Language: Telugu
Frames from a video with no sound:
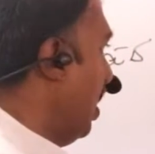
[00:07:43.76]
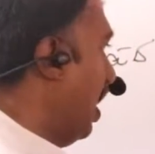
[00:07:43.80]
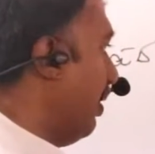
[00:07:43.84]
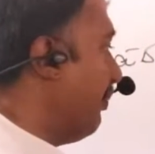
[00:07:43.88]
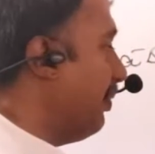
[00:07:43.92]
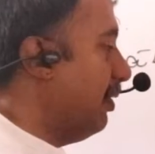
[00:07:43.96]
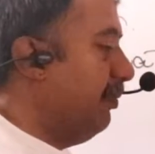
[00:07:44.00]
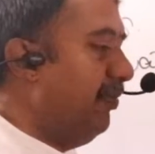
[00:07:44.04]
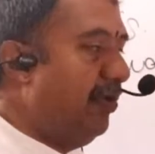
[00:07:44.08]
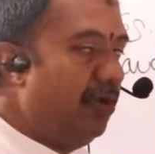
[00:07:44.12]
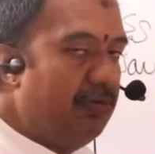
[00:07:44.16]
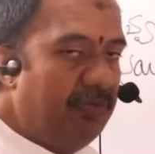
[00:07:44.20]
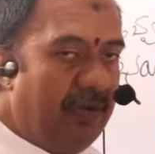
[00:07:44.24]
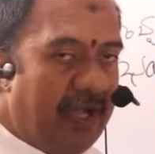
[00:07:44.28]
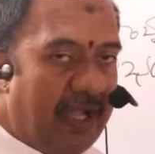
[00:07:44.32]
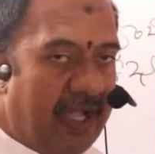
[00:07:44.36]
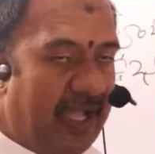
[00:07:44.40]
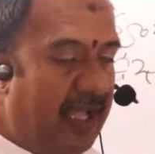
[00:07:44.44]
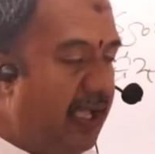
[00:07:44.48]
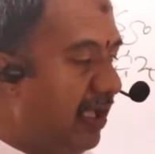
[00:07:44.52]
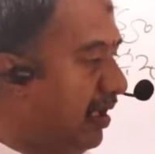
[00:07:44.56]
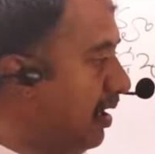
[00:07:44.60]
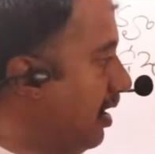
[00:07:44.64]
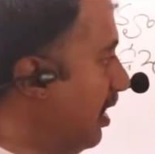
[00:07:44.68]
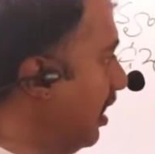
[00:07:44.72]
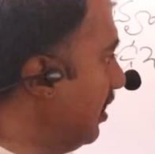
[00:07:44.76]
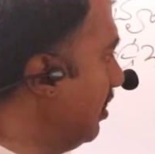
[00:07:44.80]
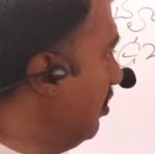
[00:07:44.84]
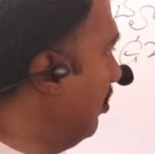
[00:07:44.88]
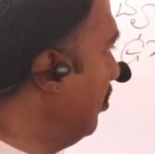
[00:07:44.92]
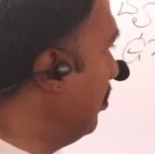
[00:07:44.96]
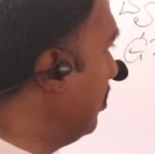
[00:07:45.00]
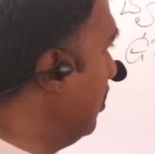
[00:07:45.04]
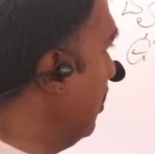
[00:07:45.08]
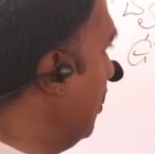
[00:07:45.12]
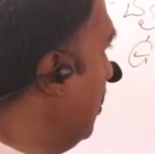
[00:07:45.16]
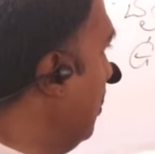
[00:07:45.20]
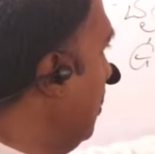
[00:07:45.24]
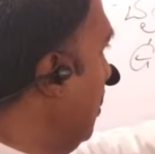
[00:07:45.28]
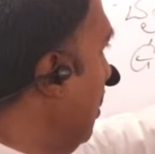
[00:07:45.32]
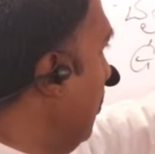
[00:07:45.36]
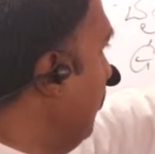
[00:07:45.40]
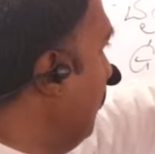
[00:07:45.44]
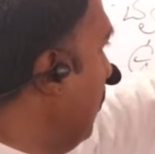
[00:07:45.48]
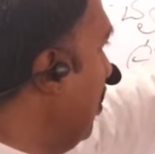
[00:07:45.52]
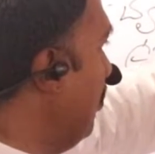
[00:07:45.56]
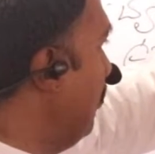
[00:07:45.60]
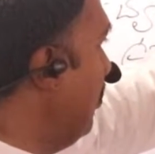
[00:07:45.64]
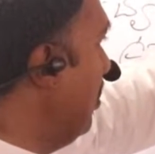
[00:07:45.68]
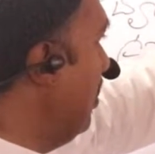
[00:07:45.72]
అప్పుడు మీకు బాగా అర్థమవుతుంది
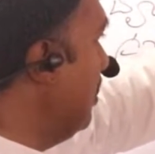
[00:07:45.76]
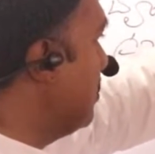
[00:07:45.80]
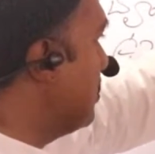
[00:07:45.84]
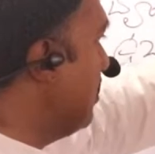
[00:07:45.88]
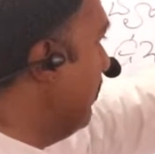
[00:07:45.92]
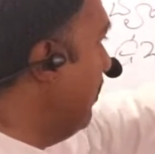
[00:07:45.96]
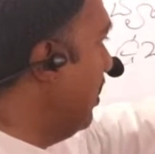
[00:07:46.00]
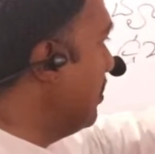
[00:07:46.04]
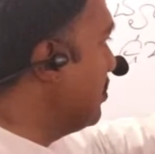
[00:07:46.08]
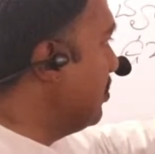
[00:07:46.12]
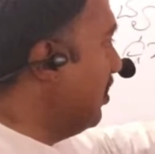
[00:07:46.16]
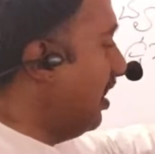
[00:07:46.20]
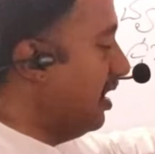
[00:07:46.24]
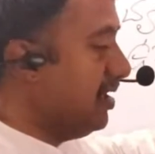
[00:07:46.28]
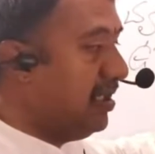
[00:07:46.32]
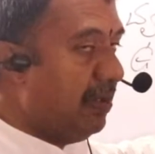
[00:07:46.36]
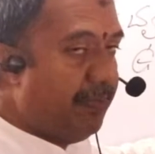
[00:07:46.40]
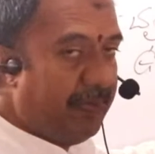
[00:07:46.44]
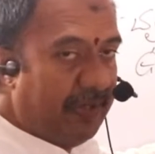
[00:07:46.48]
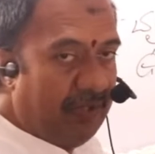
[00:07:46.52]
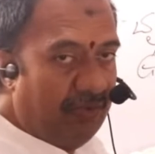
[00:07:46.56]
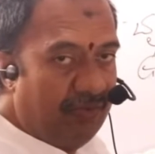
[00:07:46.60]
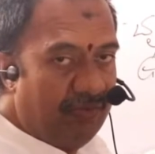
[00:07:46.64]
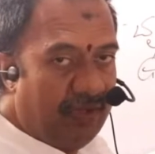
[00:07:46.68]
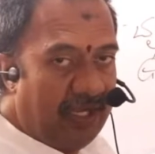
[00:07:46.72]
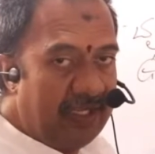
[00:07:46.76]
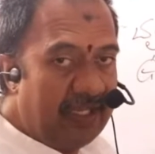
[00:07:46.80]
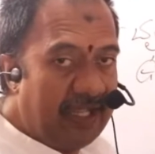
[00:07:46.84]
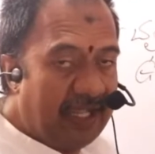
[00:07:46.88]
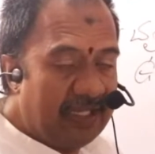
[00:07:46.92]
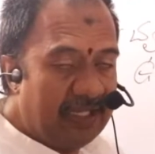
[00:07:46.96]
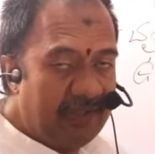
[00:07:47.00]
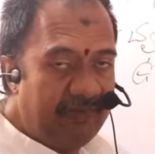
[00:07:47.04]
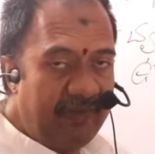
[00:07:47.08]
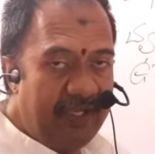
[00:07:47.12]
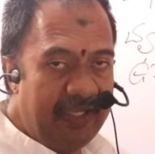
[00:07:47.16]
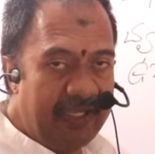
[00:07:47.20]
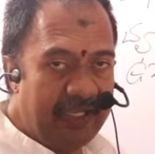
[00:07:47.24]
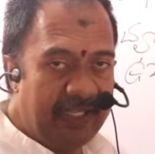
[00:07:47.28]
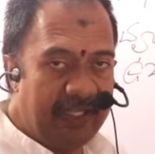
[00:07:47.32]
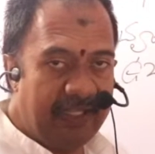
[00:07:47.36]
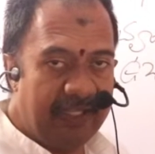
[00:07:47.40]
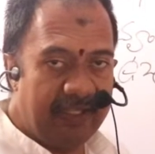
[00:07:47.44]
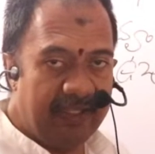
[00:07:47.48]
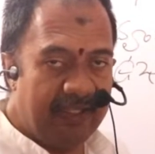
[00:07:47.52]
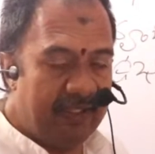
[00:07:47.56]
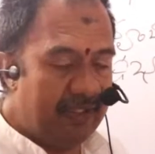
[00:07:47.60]
బహురీహి సమాసం అన్యపదం అంటే అర్థం ఏంటి